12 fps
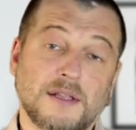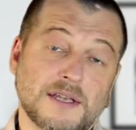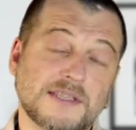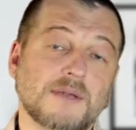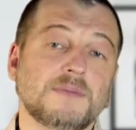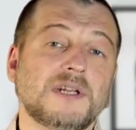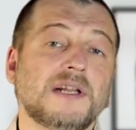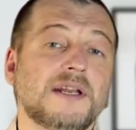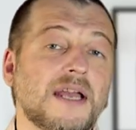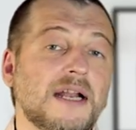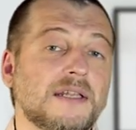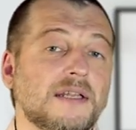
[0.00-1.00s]
На самом деле
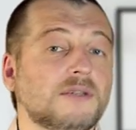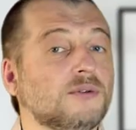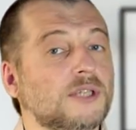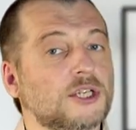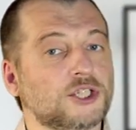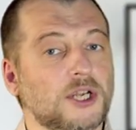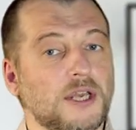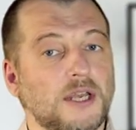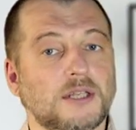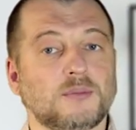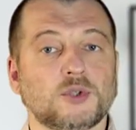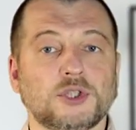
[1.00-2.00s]
реально, но даже
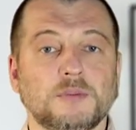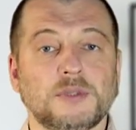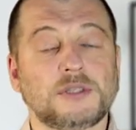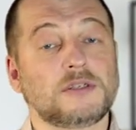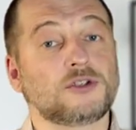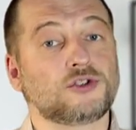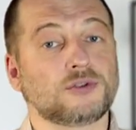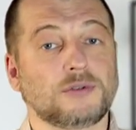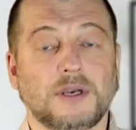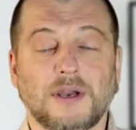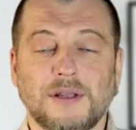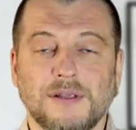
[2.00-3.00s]
это может быть еще не
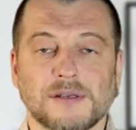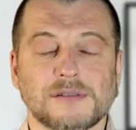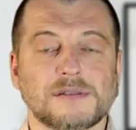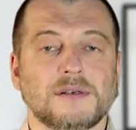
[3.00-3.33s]
конец.